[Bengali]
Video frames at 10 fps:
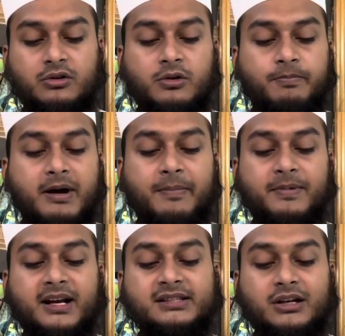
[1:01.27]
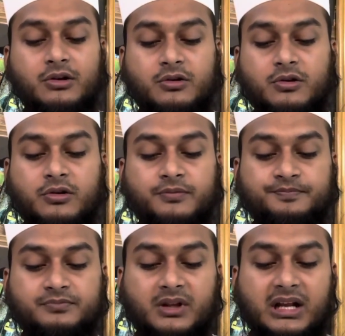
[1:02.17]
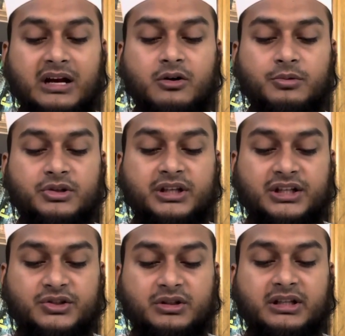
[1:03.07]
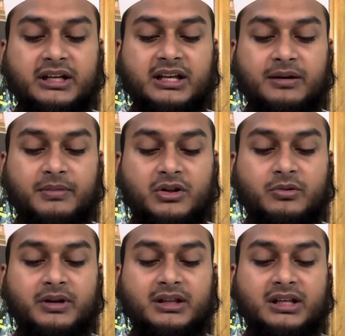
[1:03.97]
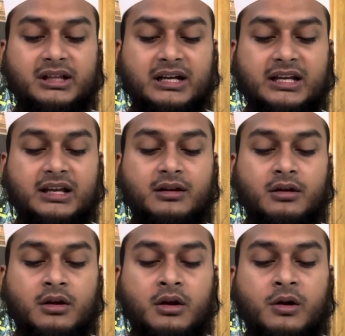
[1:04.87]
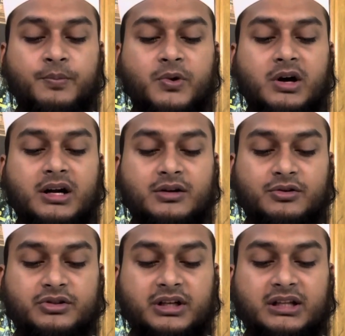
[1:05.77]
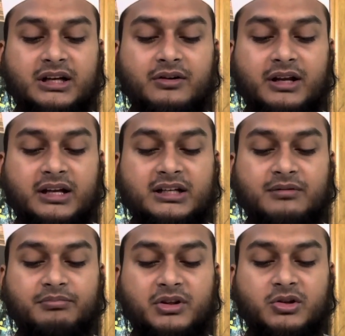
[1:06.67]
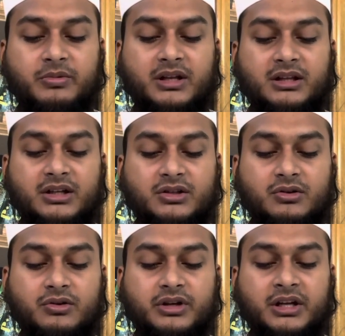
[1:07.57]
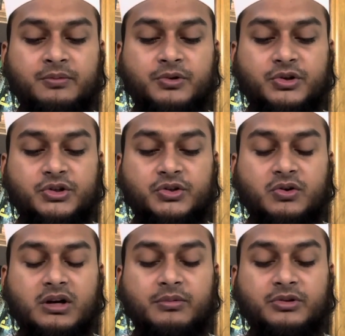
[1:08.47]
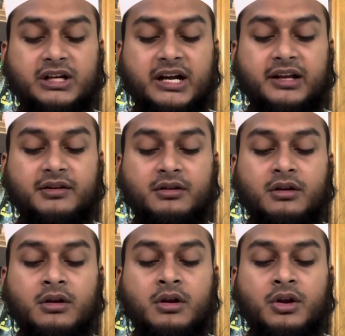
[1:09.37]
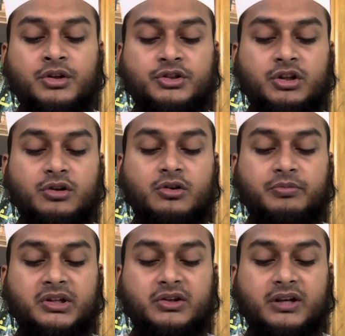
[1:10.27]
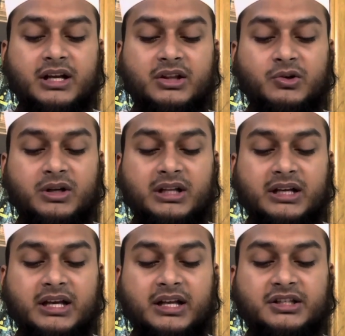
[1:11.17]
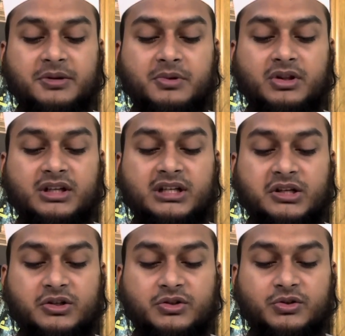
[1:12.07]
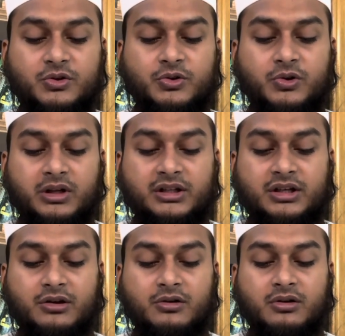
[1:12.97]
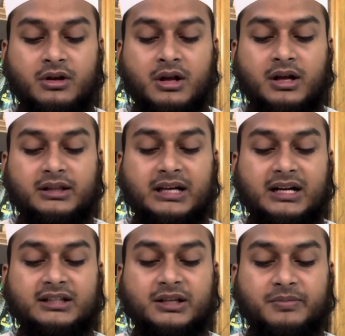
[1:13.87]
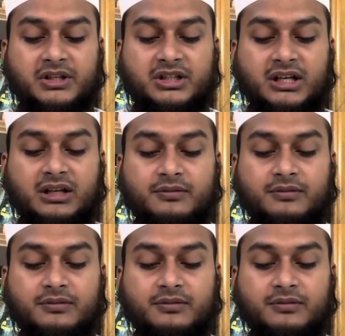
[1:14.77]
কোনো পাপ কাজের লক্ষণ কারো মতে যদি দেখে মৃত ব্যক্তি তাকে প্রহার করছে তাহলে এটা মৃত ব্যক্তির জন্য ঋণ পরিশোধ করা বোঝায় যদি কোনো মৃতকে ধনী দেখে জীবদ্দশায় যতটুকু ধনী ছিল তার চেয়ে বেশি